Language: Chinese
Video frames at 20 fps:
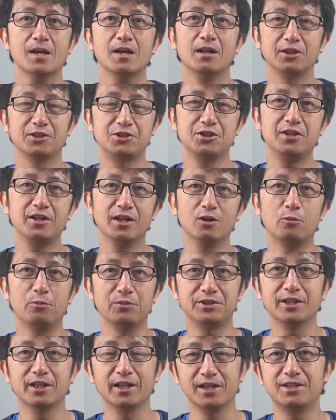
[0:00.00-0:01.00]
那今天我
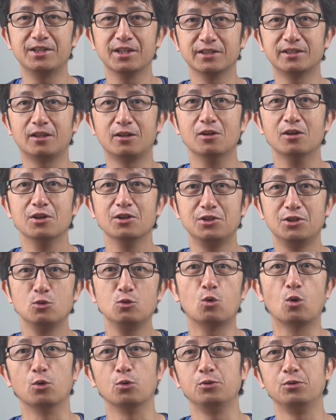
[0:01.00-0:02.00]
们先来介绍
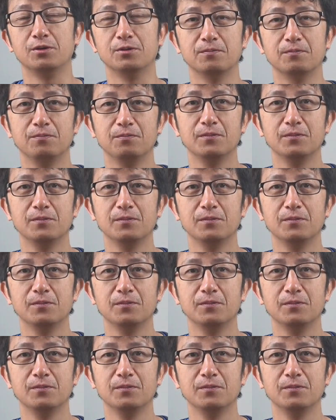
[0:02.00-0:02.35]
因果律。